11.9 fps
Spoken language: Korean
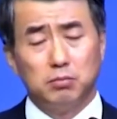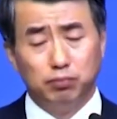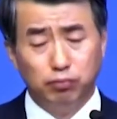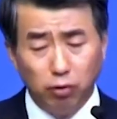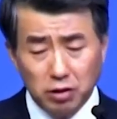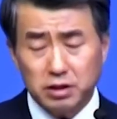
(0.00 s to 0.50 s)

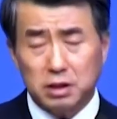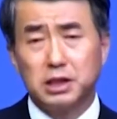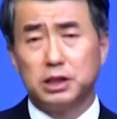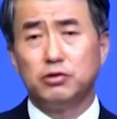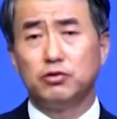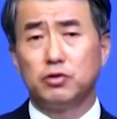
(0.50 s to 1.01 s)
무엇을
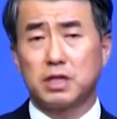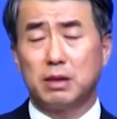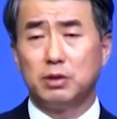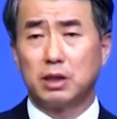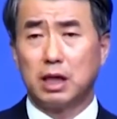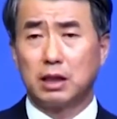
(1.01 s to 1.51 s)
기준으로
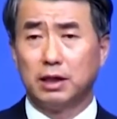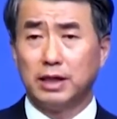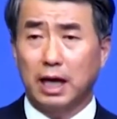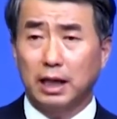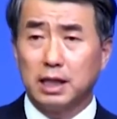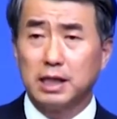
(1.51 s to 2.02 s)
삼을까? 그런데
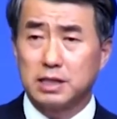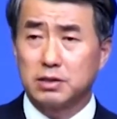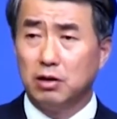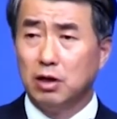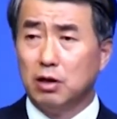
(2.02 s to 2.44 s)
하나님께서